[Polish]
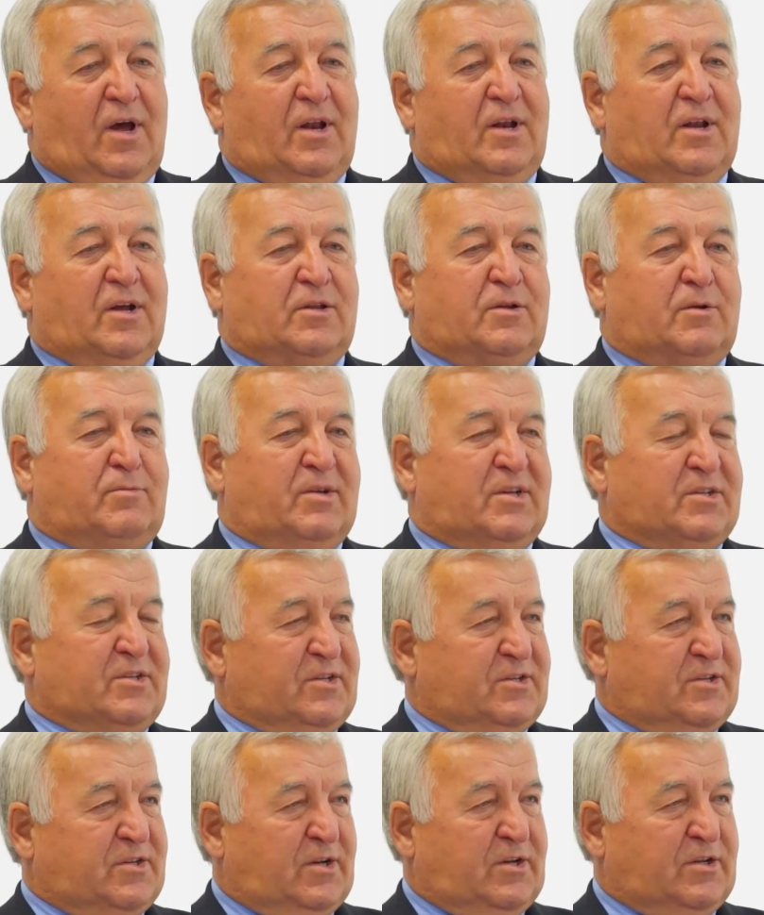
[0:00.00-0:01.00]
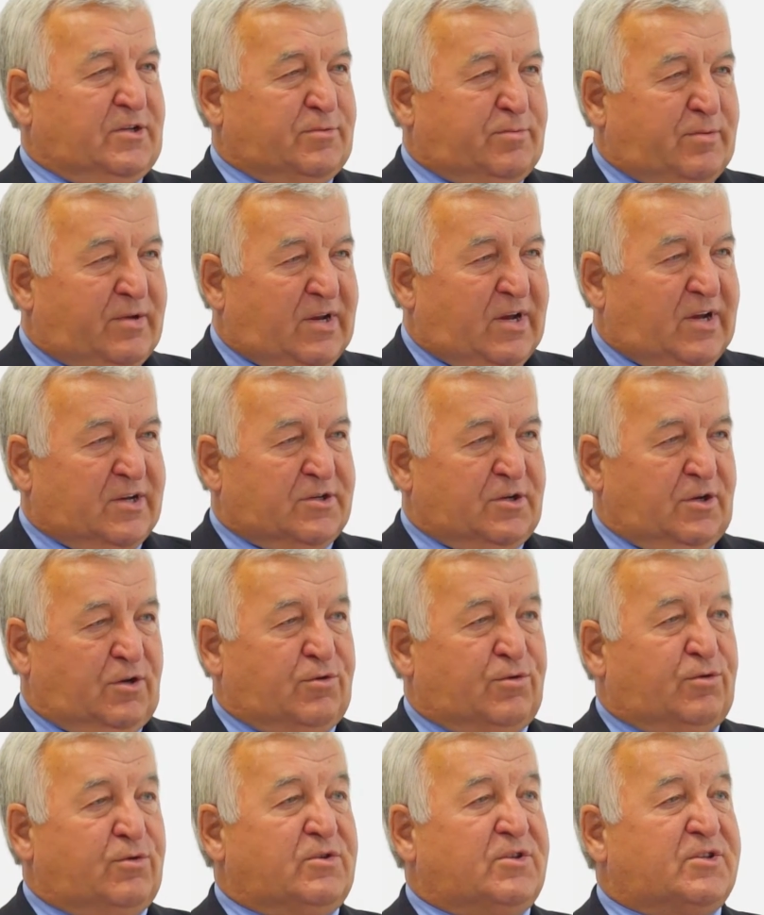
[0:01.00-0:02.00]
Natomiast jeżeli jest menadżer,
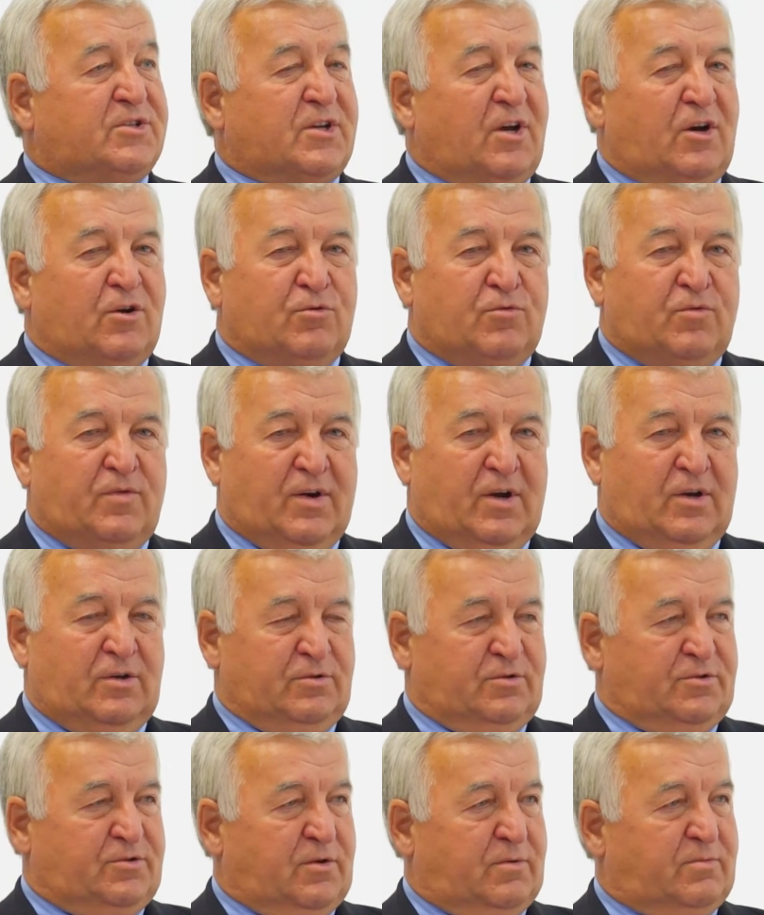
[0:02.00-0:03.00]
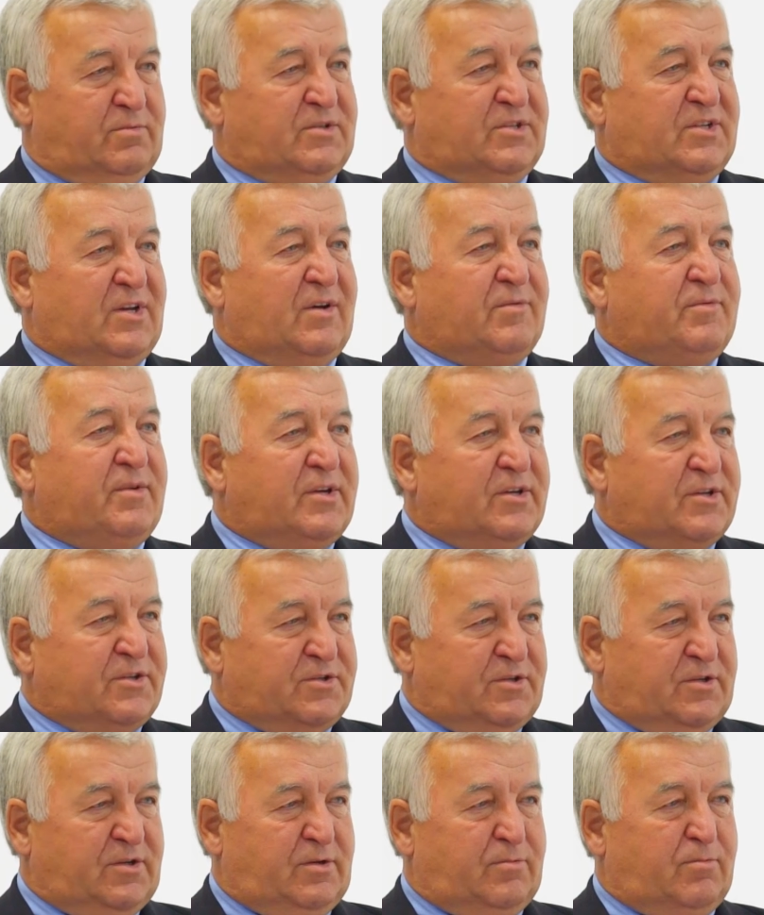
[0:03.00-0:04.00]
który zaufa ludziom,
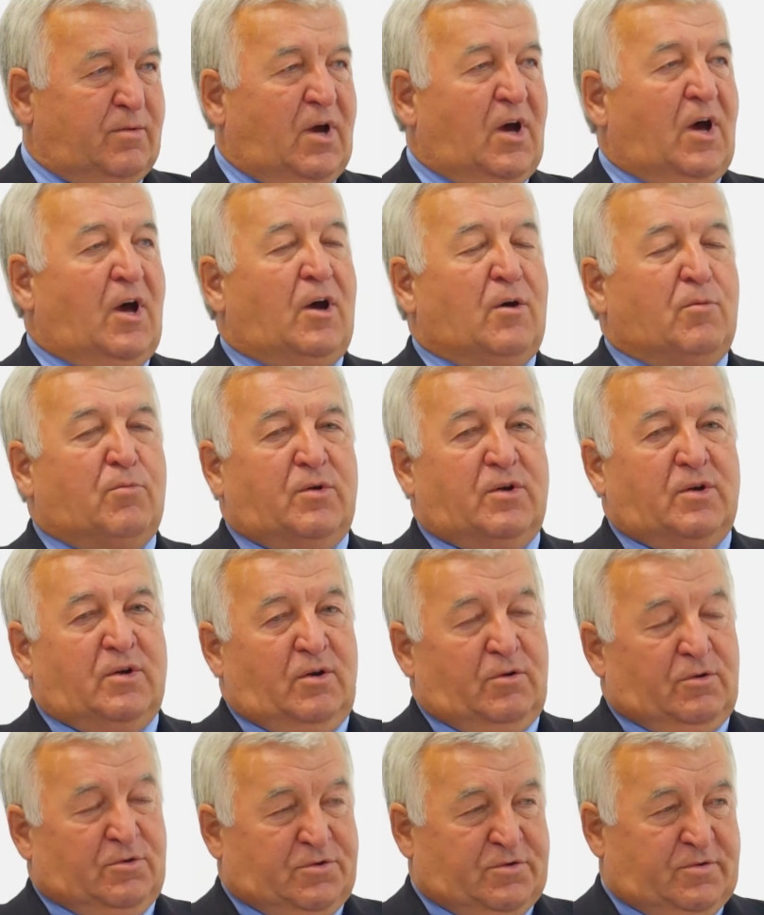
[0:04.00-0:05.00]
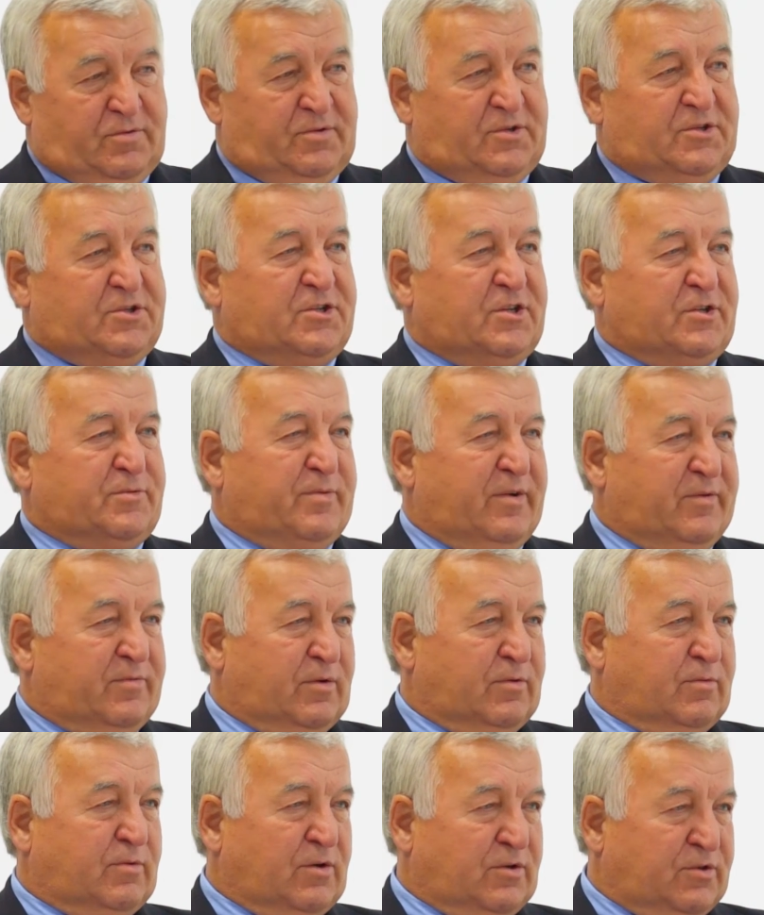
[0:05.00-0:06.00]
zawierzy im, y, oczywiście z
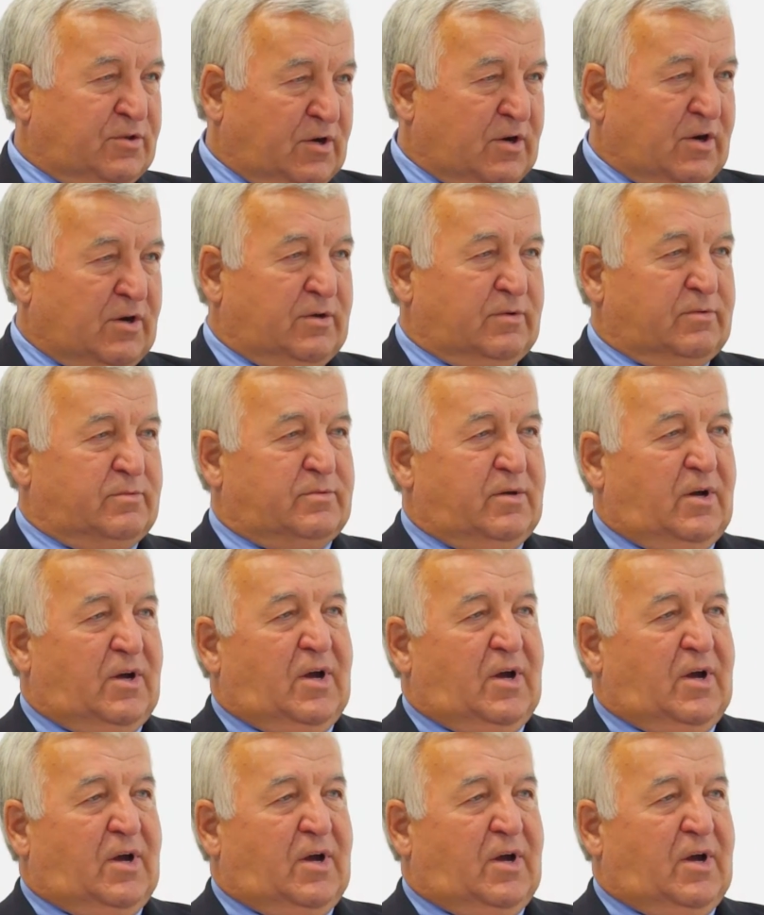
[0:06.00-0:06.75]
pewną kontrolą,